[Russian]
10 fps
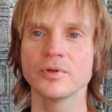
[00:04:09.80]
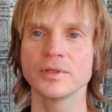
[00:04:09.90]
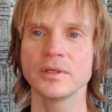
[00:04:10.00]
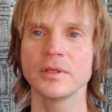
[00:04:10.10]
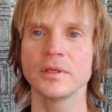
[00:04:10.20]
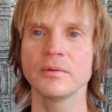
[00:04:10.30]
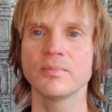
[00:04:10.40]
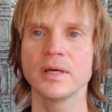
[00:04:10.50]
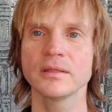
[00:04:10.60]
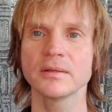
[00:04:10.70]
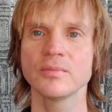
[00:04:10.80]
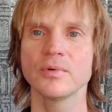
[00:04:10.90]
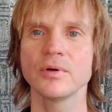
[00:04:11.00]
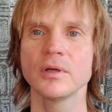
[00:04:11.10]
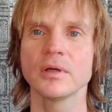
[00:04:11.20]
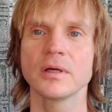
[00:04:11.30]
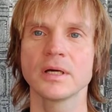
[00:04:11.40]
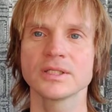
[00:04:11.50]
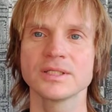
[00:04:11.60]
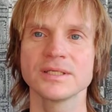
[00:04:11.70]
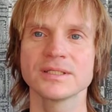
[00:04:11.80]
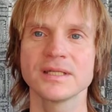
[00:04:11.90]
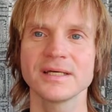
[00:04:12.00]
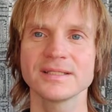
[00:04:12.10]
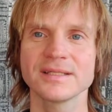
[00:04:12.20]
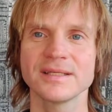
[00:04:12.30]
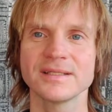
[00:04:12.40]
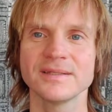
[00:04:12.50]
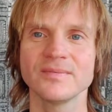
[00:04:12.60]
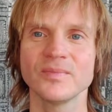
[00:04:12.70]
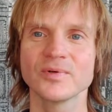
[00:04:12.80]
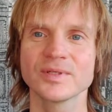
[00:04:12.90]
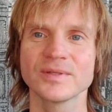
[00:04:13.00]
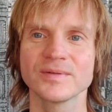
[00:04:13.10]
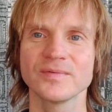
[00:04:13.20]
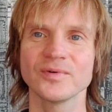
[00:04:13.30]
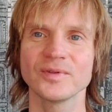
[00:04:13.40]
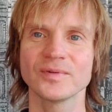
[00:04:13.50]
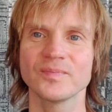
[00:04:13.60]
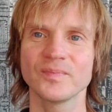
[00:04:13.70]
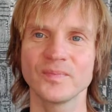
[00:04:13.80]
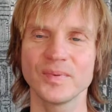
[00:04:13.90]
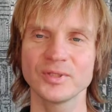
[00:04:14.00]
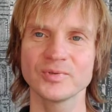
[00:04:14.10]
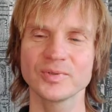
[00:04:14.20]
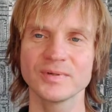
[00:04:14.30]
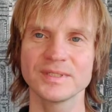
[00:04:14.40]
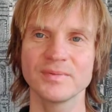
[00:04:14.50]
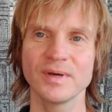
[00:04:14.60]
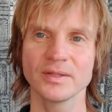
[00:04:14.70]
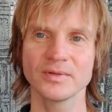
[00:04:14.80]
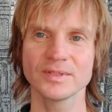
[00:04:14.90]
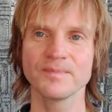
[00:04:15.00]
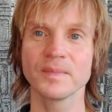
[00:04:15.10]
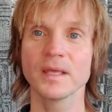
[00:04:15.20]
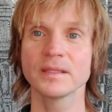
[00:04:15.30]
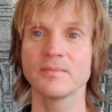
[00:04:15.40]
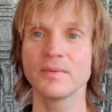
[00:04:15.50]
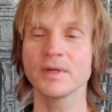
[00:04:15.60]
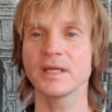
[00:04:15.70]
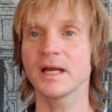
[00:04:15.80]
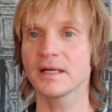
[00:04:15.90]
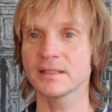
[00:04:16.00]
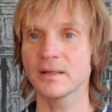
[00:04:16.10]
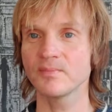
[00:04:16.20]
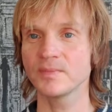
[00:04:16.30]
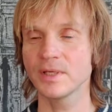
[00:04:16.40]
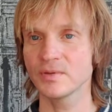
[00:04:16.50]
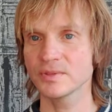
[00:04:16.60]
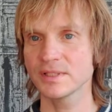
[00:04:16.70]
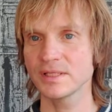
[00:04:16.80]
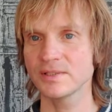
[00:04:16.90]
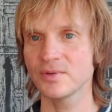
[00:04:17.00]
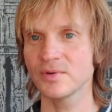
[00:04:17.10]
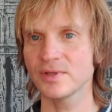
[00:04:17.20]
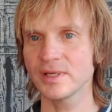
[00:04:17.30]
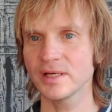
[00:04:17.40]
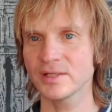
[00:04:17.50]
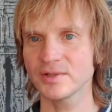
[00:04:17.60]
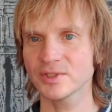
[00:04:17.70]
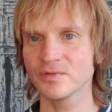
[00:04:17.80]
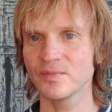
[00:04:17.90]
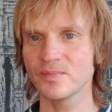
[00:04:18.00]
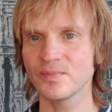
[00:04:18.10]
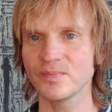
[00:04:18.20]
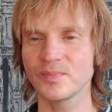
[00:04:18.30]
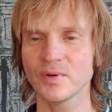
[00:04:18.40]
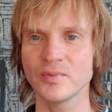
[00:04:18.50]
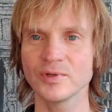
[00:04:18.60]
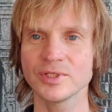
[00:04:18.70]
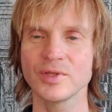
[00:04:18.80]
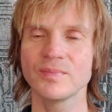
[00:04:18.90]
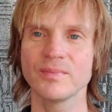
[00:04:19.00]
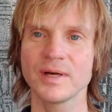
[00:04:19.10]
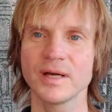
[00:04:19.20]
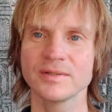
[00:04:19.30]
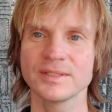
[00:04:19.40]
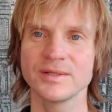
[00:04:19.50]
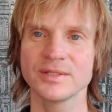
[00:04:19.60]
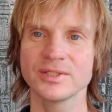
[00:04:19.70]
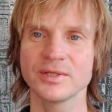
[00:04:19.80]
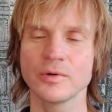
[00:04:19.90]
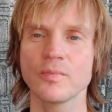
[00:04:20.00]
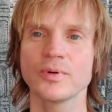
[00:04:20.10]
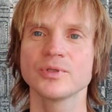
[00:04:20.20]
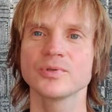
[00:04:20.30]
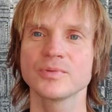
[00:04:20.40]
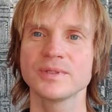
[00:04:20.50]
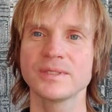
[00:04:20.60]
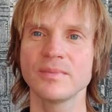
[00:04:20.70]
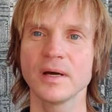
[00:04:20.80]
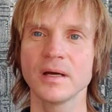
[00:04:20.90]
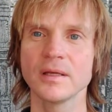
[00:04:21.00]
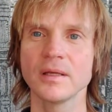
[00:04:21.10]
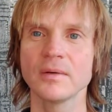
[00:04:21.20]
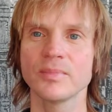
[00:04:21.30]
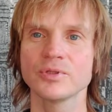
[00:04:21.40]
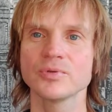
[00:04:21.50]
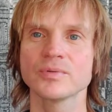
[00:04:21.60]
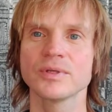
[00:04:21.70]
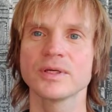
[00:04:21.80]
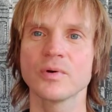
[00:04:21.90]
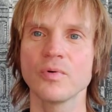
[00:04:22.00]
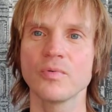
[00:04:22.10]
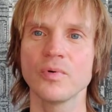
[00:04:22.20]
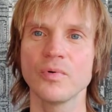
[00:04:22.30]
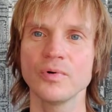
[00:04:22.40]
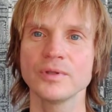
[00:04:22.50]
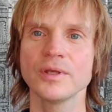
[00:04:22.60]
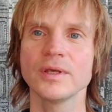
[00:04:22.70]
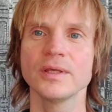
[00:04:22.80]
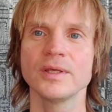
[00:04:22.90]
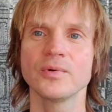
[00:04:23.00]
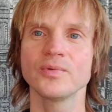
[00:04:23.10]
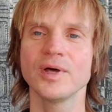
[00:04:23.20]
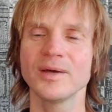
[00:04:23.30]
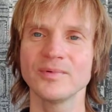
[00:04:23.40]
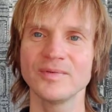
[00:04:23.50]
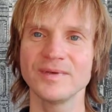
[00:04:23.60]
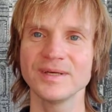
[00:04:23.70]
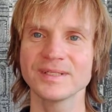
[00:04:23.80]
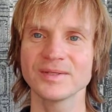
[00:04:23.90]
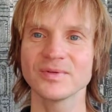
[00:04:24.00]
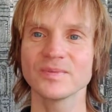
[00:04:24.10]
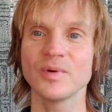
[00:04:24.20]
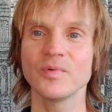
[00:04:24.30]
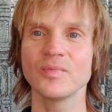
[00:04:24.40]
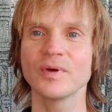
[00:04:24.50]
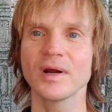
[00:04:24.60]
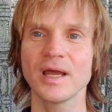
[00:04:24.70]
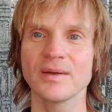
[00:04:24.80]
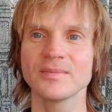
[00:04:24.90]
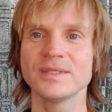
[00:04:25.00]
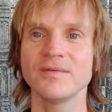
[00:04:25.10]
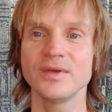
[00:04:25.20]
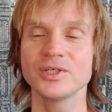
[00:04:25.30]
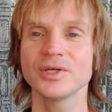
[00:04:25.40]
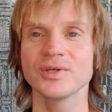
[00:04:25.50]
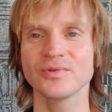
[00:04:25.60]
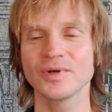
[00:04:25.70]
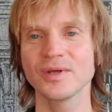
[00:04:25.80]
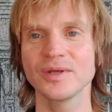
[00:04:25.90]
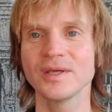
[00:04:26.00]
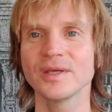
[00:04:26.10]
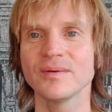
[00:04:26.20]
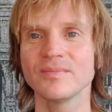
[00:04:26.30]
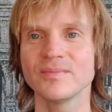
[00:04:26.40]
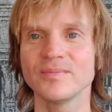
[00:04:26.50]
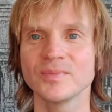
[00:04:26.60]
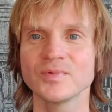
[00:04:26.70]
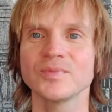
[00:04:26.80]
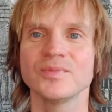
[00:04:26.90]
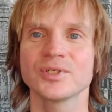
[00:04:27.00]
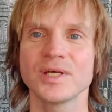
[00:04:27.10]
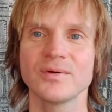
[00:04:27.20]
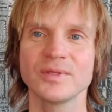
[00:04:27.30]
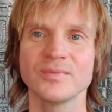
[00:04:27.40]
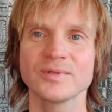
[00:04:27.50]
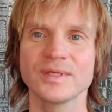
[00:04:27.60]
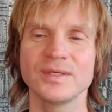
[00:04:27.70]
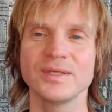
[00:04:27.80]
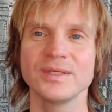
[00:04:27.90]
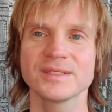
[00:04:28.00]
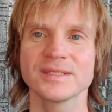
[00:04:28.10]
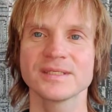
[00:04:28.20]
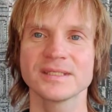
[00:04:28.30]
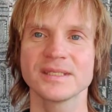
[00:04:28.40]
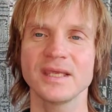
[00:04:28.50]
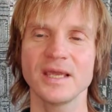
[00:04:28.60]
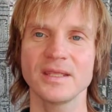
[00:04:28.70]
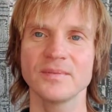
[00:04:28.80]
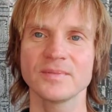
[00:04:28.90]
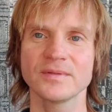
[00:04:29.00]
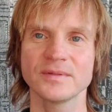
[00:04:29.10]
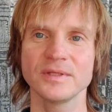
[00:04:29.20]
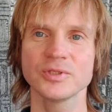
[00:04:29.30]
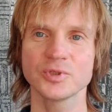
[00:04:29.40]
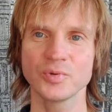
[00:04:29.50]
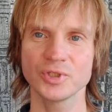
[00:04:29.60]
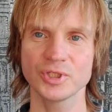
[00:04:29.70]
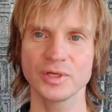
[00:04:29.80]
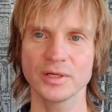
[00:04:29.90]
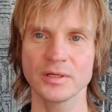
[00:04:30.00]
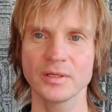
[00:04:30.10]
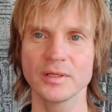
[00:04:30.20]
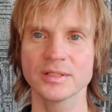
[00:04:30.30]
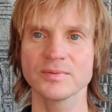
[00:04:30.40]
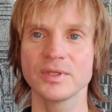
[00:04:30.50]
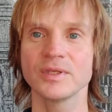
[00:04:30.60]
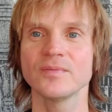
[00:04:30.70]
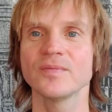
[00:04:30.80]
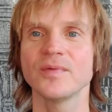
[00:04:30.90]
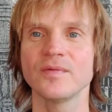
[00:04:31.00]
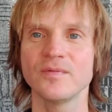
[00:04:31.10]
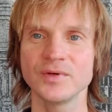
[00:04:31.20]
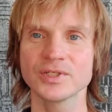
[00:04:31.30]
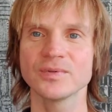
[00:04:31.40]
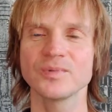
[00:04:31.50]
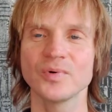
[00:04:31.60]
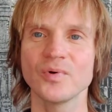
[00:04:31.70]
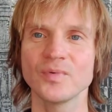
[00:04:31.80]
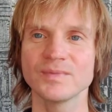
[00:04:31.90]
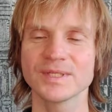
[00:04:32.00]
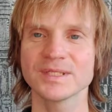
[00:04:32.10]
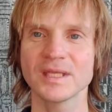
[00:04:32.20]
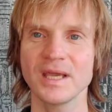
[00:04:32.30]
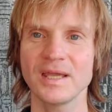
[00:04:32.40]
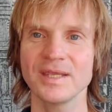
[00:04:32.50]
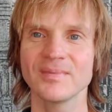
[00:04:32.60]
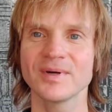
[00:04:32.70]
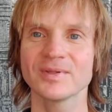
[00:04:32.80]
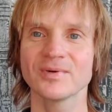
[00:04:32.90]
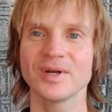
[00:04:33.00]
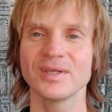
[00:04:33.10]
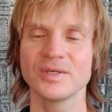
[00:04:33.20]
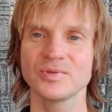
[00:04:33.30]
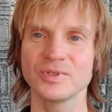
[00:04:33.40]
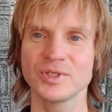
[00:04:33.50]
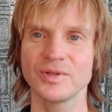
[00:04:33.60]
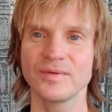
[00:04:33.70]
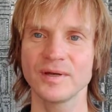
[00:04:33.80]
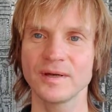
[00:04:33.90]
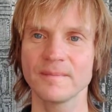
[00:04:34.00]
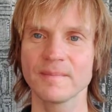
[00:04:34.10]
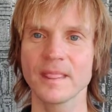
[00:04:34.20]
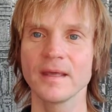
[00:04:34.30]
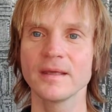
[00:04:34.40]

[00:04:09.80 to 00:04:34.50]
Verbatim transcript: Вот. И поэтому каждый из нас может вот, почувствовать себя. То есть, например, я когда делаю сессию, я что в первую очередь помогаю сделать человеку, почувствовать себя, почувствовать, каков он и куда ему двигаться. То есть мы убираем те вещи, которые ну, мешают ему соединиться с состоянием источника, с вот этим высшим духовным состоянием, которое есть у человека.